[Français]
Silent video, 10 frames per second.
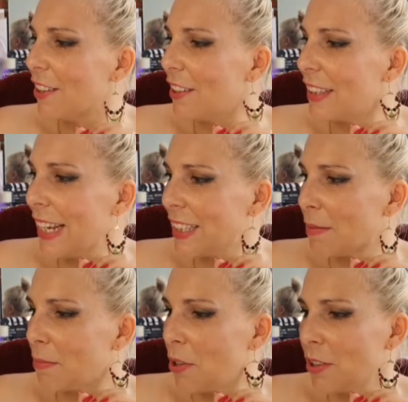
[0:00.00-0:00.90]

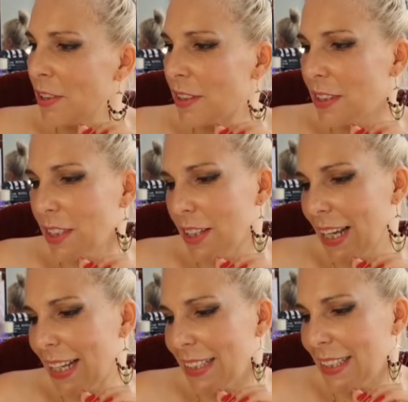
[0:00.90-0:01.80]
next month,
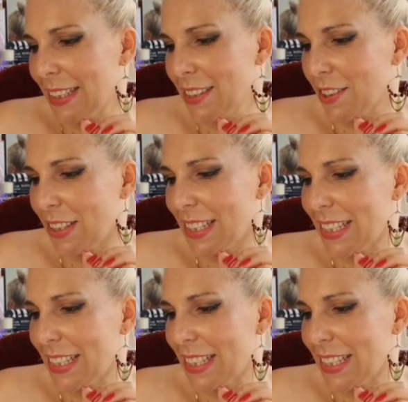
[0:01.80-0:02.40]
indice